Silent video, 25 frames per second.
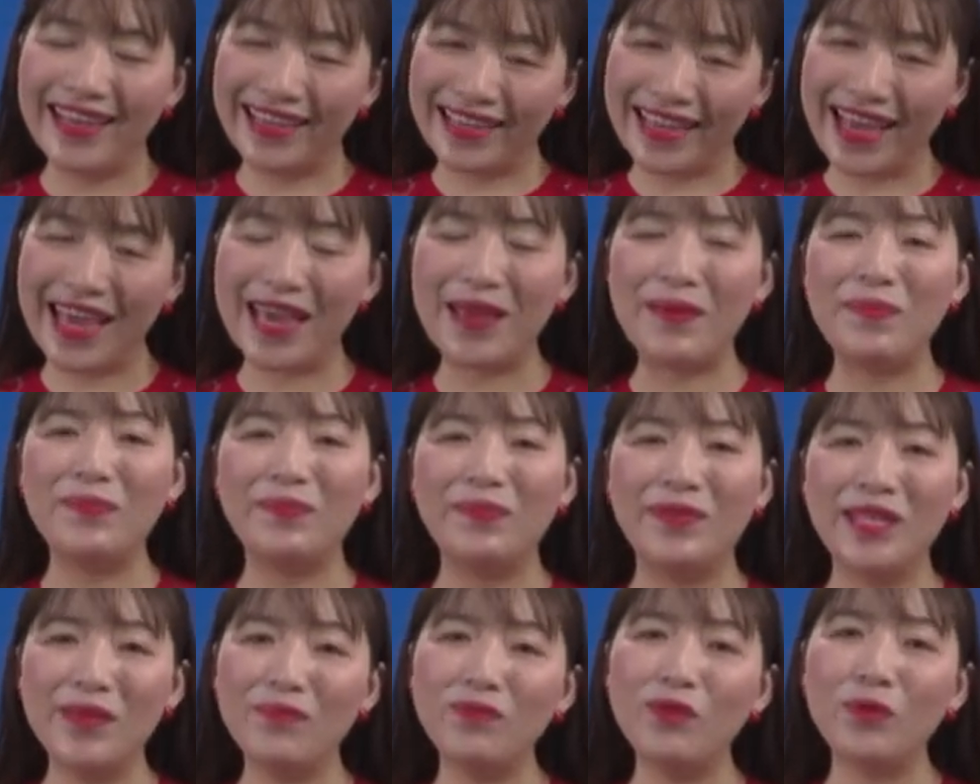kèm
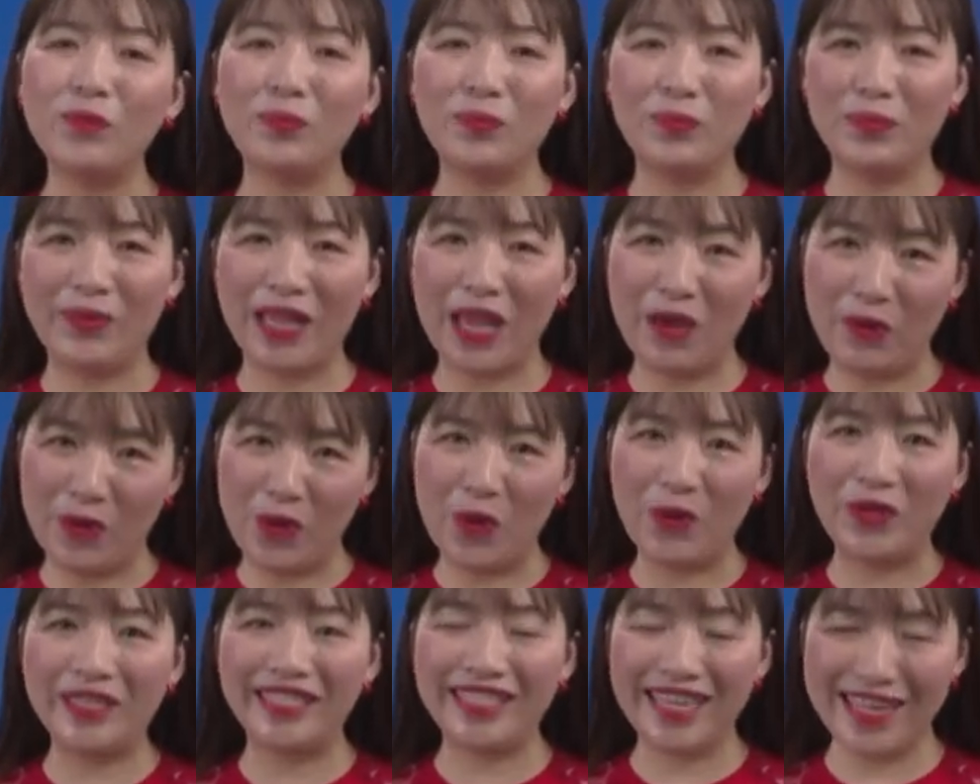tiếp tục theo
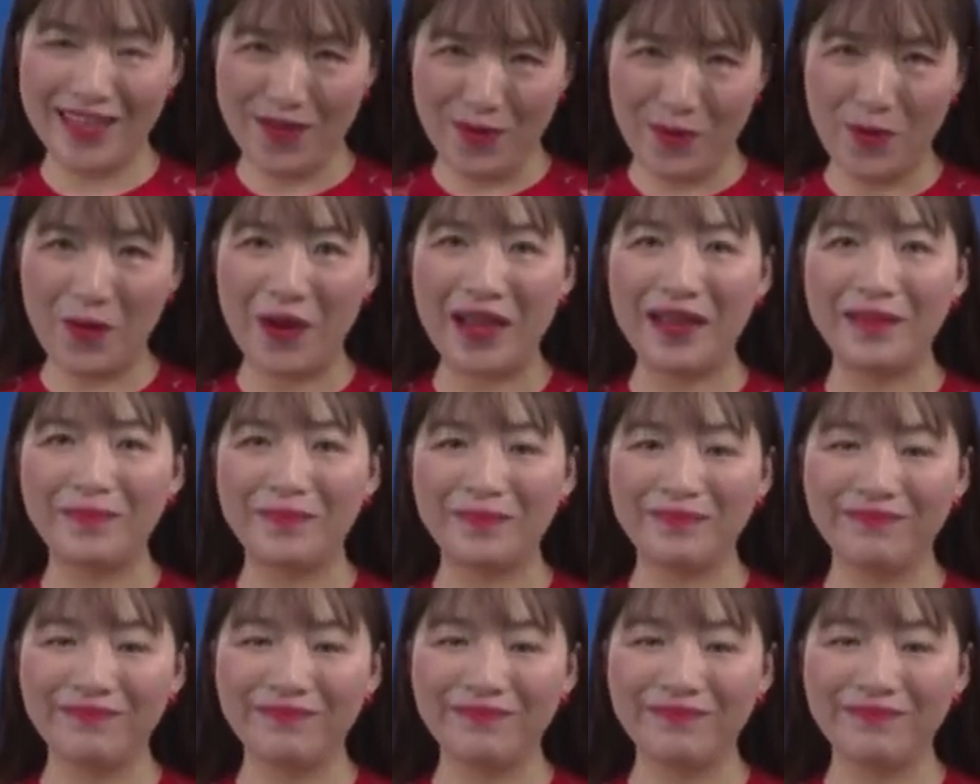dõi sách giáo khoa.